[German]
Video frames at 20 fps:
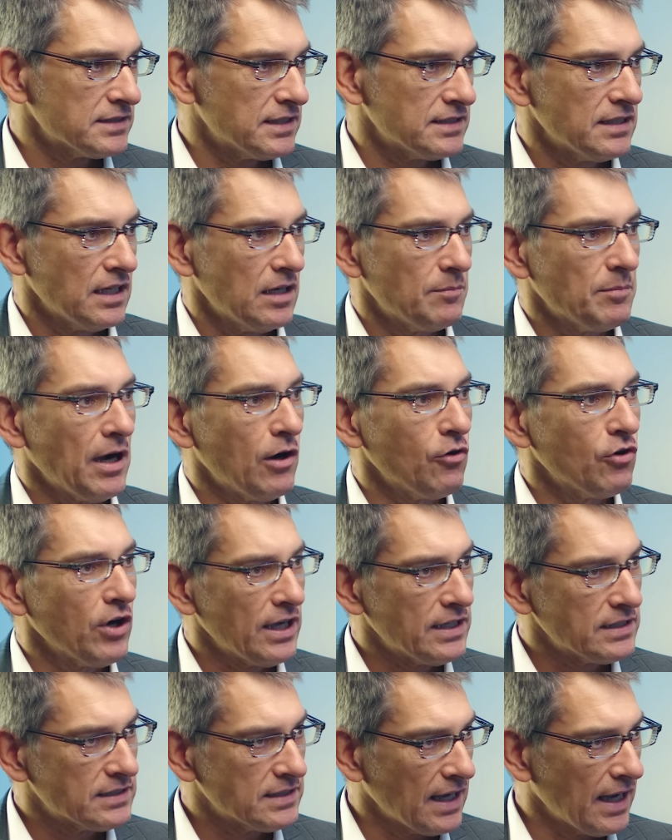deshalb auch
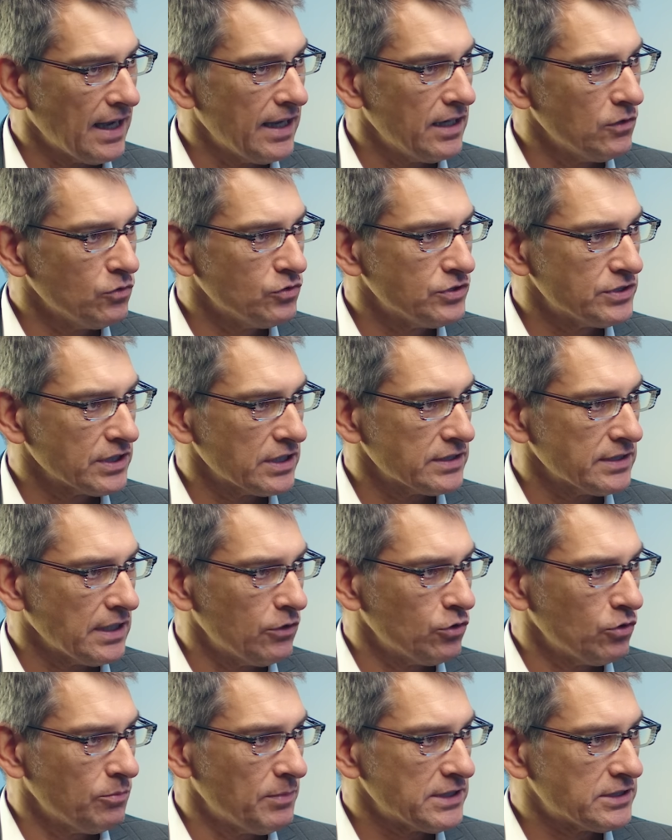ein Teil unseres
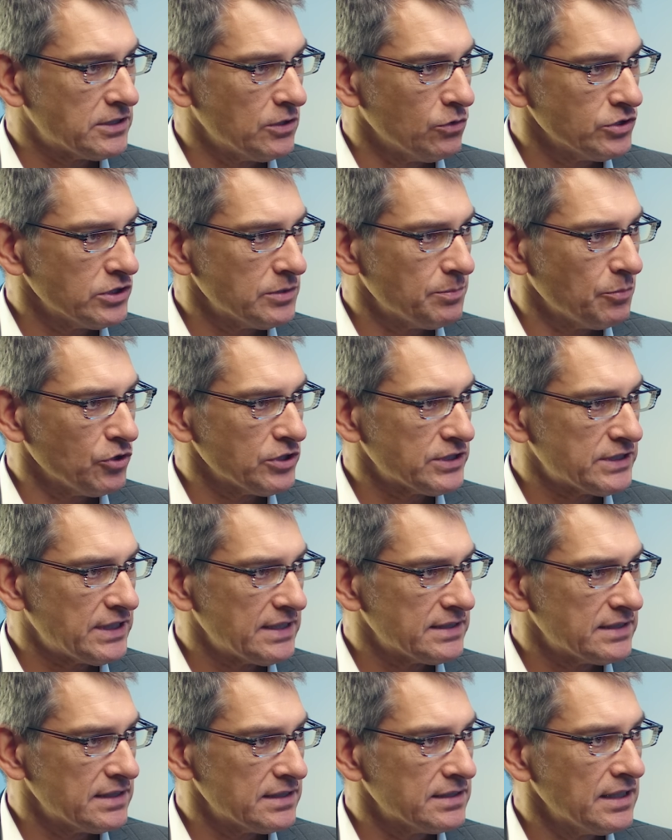
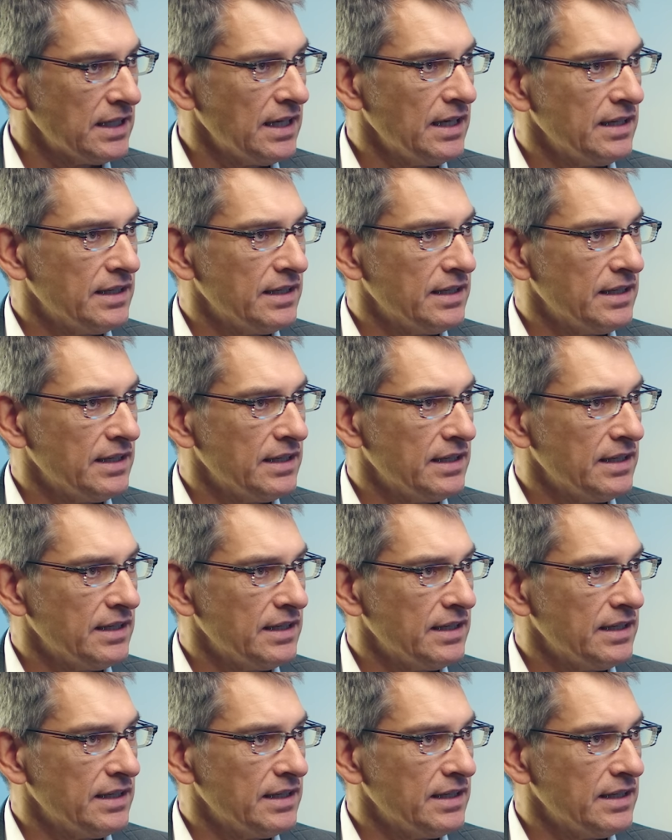Automationsprozesses.